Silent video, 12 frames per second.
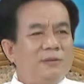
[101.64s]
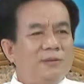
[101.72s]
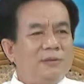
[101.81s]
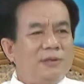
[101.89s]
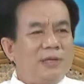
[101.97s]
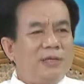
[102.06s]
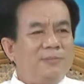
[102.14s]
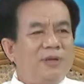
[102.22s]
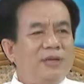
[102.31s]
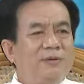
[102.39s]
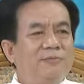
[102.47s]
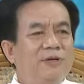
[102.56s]
tay chân
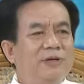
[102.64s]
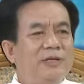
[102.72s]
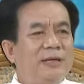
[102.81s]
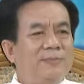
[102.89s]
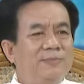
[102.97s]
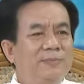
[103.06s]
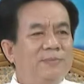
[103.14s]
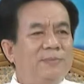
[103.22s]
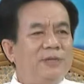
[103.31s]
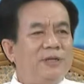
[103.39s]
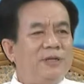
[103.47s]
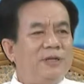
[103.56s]
miệng vừa giảm
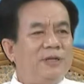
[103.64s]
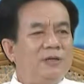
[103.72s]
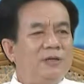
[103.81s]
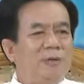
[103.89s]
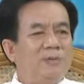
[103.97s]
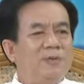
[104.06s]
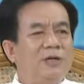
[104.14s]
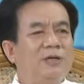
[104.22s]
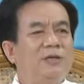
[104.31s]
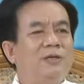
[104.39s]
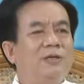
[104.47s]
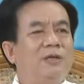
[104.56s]
thì đồng
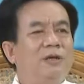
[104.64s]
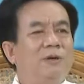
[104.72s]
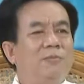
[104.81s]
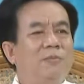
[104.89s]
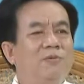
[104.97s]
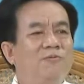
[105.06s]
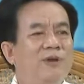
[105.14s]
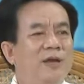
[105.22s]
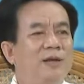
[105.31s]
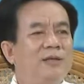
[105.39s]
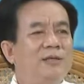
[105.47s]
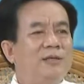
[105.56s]
thời bùng
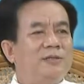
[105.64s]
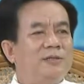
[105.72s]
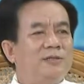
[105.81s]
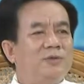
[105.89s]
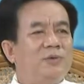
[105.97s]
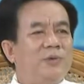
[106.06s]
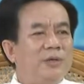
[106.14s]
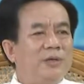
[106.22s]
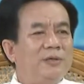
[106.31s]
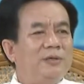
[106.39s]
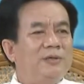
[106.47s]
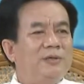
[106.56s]
phát là dịch sốt xuất huyết
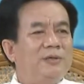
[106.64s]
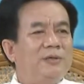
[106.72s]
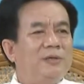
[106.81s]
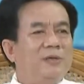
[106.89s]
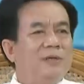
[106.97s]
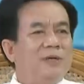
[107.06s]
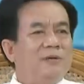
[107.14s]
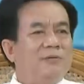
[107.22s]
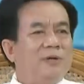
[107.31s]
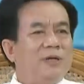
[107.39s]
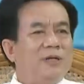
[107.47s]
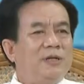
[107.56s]

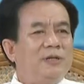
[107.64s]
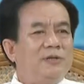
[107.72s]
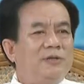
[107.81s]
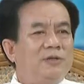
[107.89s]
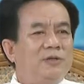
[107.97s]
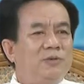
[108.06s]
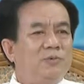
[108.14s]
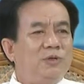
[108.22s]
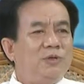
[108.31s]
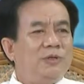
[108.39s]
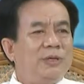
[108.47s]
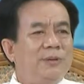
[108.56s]
và đến trung
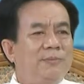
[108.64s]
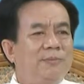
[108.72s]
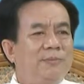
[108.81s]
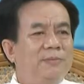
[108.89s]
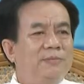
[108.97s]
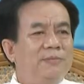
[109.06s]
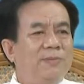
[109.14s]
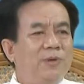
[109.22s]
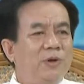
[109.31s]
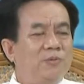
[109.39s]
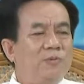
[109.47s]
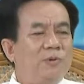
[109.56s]
tuần tháng
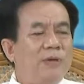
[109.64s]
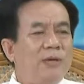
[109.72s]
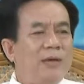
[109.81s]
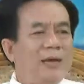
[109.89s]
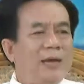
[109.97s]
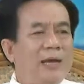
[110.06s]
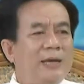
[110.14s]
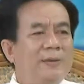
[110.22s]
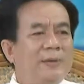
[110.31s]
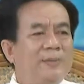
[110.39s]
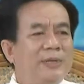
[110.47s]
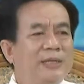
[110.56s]
11
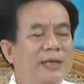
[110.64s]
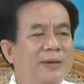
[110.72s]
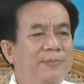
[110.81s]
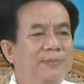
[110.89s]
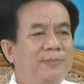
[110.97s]
2018